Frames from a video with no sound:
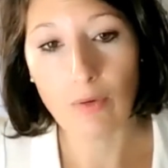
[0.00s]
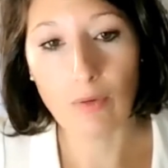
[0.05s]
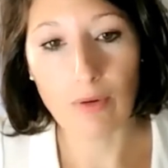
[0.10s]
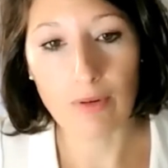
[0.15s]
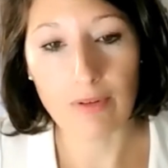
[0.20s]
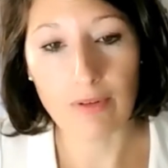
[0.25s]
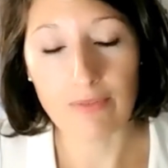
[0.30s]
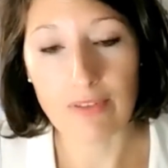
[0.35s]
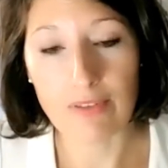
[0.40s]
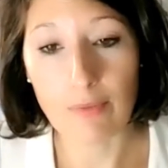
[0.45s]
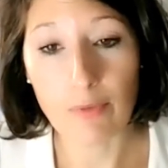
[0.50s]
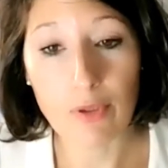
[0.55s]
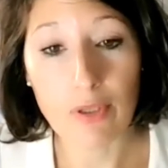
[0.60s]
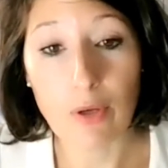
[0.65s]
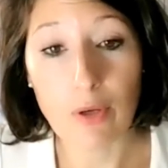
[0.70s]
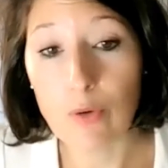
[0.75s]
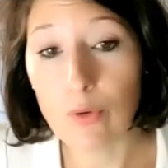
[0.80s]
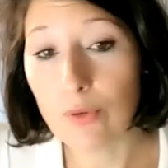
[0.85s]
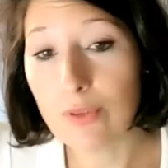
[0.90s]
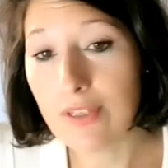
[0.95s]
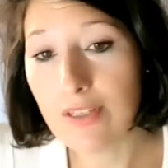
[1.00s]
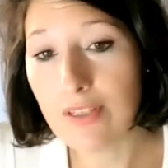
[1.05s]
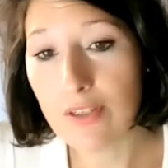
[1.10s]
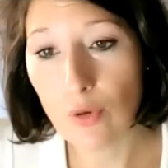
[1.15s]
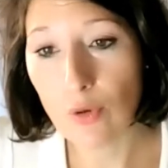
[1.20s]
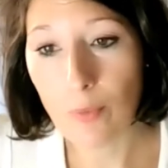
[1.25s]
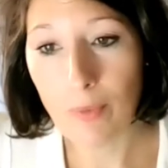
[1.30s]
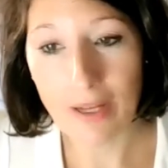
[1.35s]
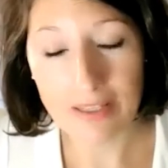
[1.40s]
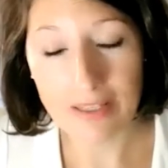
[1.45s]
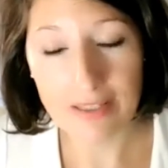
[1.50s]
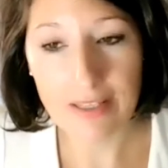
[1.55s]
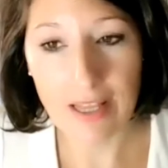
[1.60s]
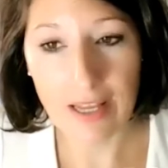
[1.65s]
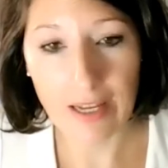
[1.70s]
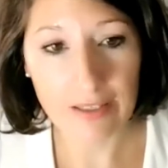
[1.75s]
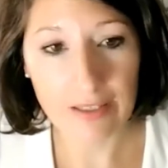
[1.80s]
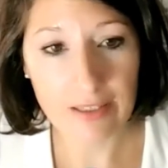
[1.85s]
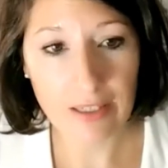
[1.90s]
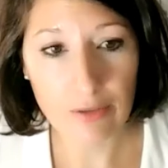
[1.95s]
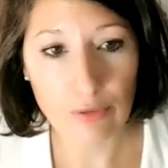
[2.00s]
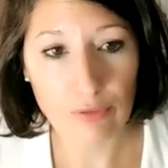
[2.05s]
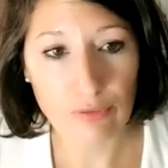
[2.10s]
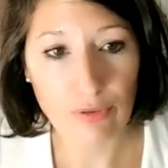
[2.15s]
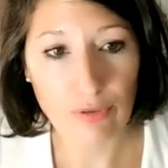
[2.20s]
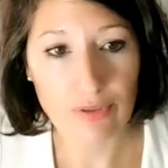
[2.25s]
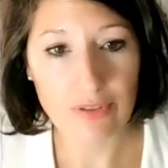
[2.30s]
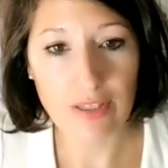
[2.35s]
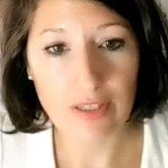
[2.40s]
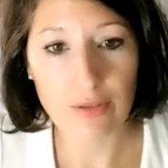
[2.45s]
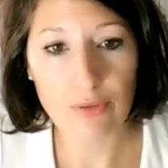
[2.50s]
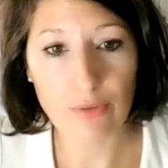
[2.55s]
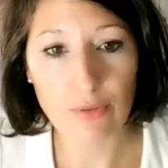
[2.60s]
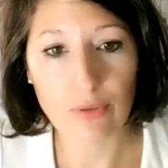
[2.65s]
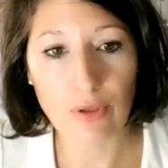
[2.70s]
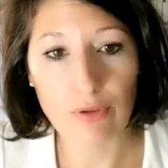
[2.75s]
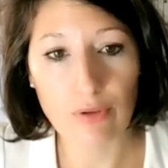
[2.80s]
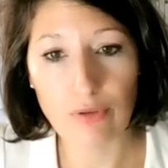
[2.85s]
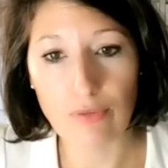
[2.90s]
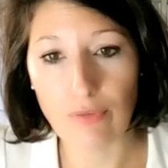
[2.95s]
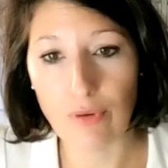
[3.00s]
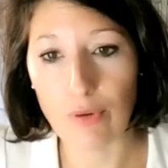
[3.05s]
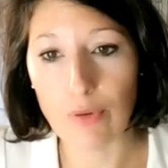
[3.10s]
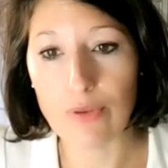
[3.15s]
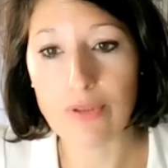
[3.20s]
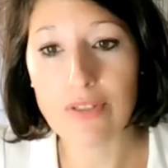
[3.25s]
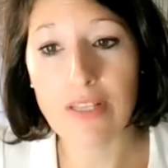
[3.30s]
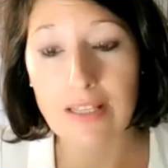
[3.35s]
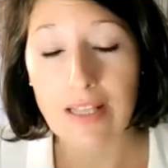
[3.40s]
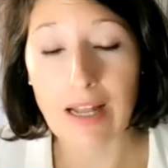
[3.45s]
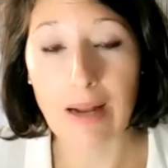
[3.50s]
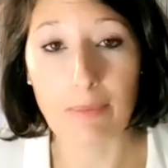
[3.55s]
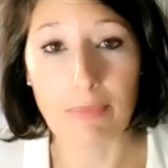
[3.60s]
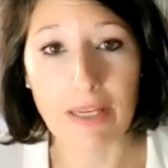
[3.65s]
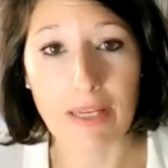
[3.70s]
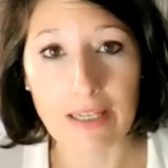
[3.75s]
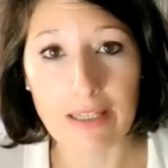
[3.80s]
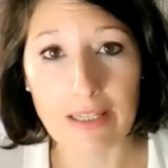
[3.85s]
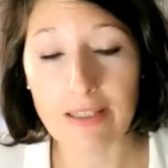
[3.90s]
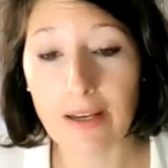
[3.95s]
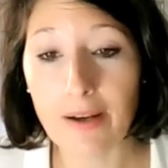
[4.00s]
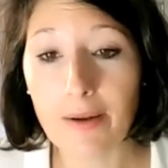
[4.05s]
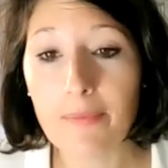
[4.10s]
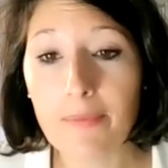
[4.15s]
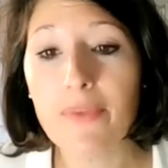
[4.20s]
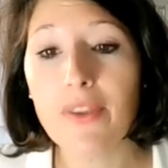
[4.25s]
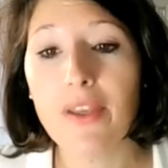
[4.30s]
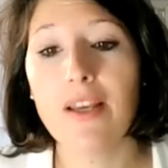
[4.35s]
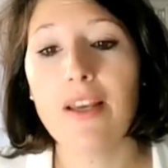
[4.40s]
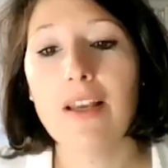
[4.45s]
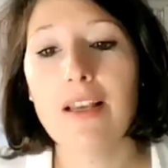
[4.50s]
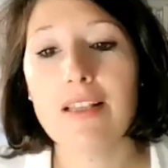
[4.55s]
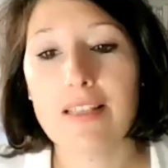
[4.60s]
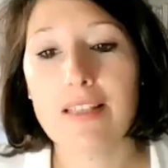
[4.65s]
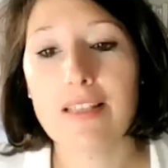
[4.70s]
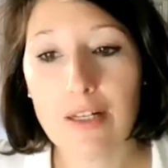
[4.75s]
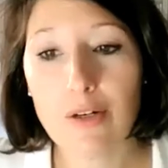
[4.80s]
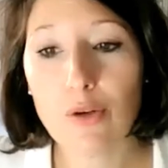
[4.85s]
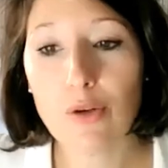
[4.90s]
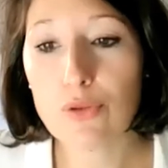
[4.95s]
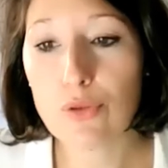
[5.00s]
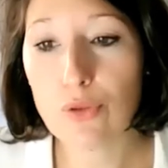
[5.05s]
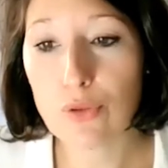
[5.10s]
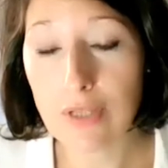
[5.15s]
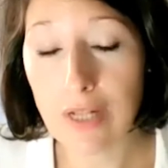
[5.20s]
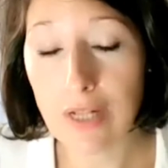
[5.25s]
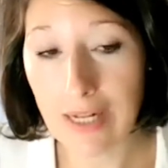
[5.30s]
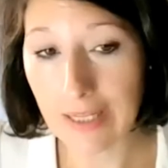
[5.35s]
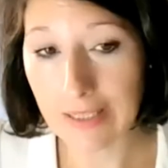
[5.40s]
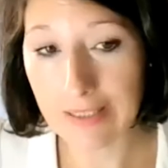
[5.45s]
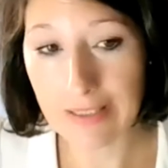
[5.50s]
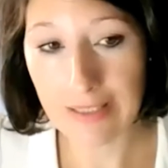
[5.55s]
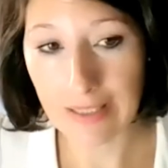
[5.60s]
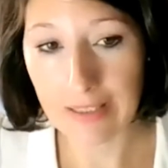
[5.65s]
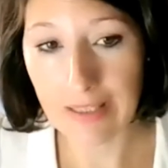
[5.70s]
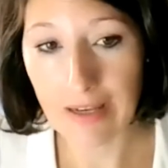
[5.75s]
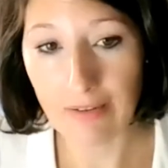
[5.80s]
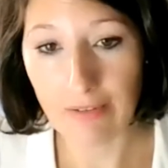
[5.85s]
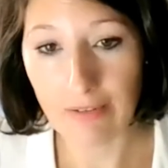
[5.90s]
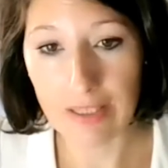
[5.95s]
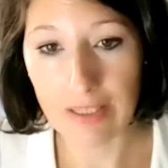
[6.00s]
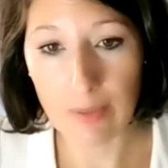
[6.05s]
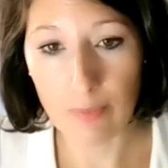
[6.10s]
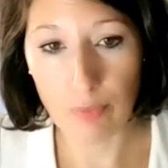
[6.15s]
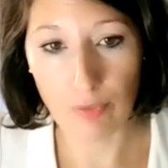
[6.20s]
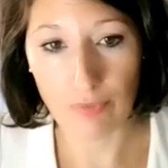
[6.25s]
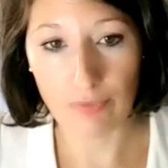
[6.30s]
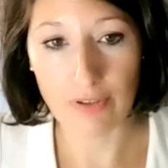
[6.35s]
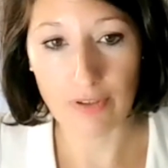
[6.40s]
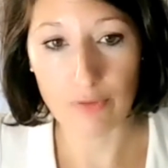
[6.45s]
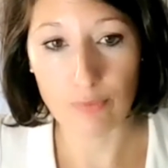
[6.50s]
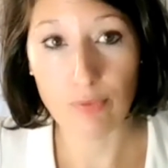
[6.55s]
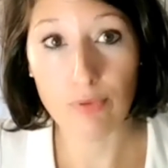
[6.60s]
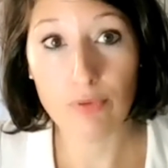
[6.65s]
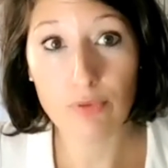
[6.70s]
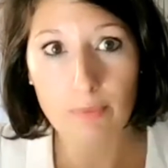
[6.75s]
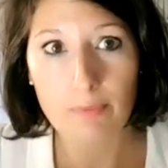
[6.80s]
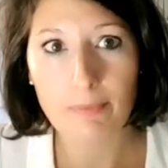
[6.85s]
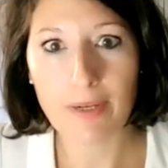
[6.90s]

Euh, évidemment, il y a eu l'audition mardi dernier de Frances Hogan devant le Sénat américain, cette lanceuse d'alerte qui a travaillé pour Facebook,